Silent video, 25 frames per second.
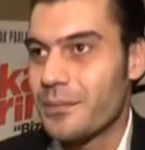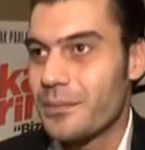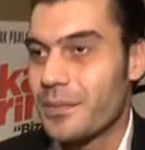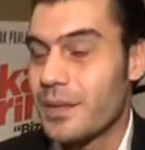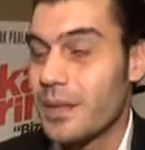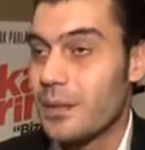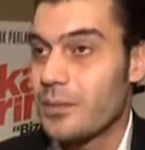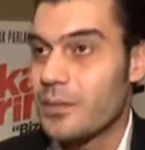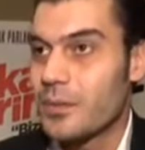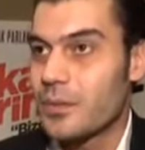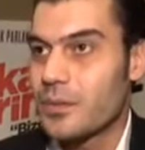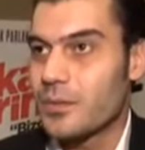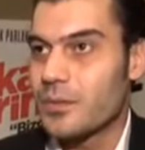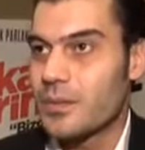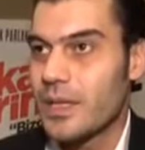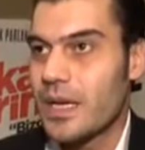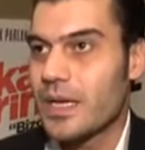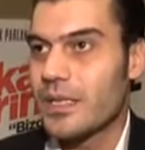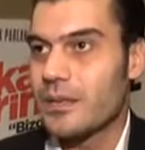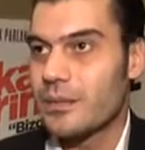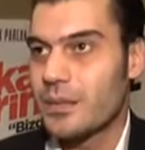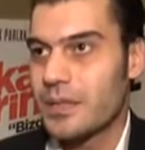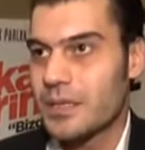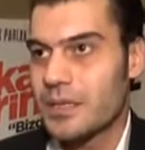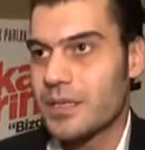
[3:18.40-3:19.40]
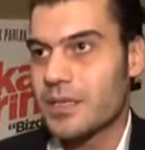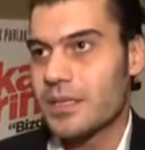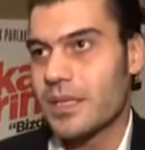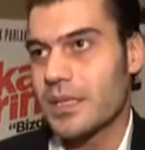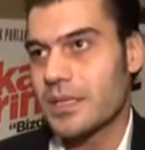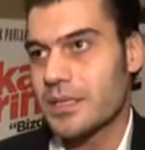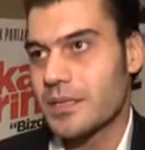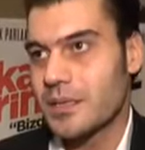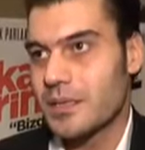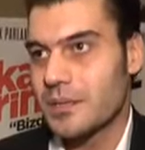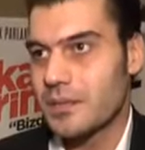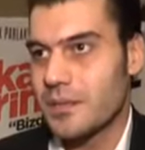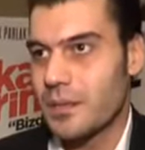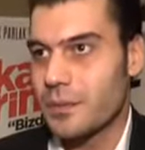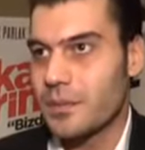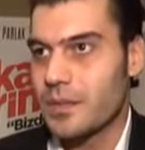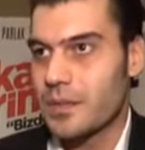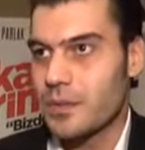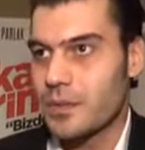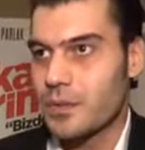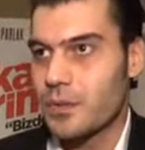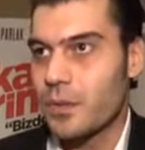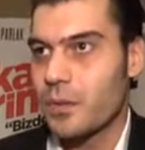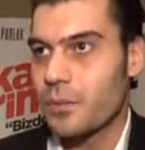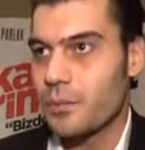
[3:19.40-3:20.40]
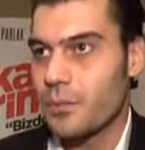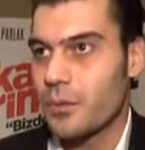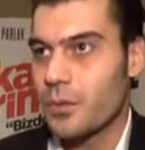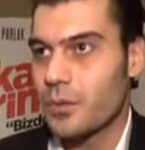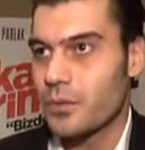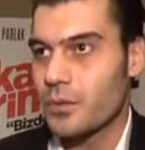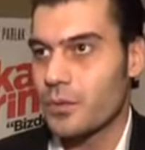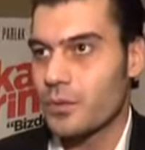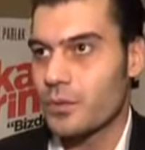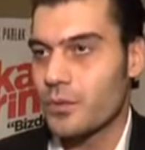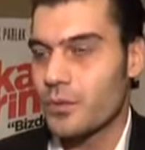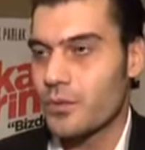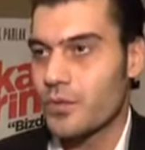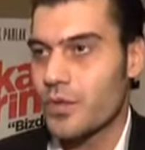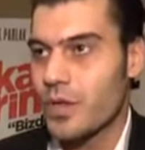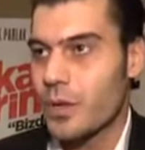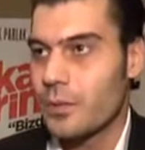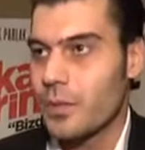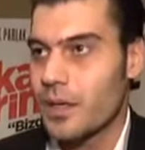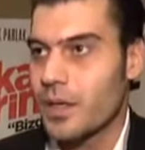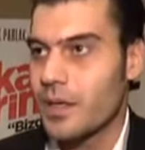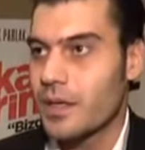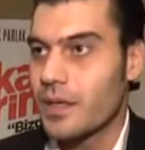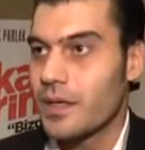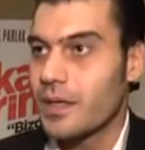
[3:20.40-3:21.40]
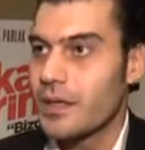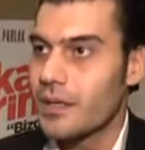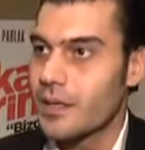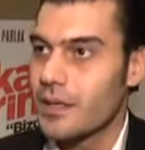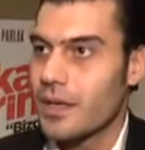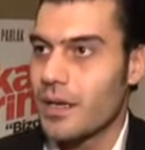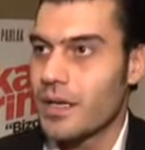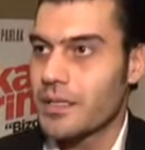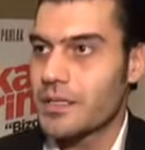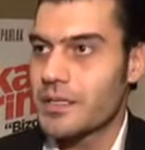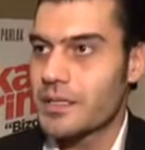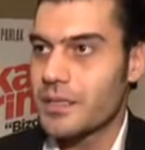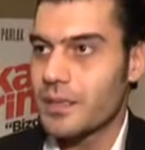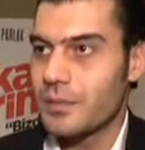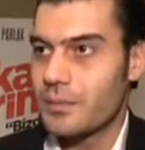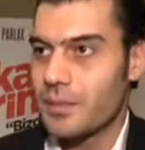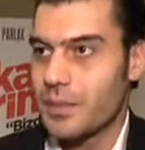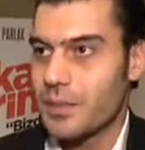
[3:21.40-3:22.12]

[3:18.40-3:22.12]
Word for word: bilemiyorum yani Beşiktaş tabii çok büyük tutkusu ama aşkının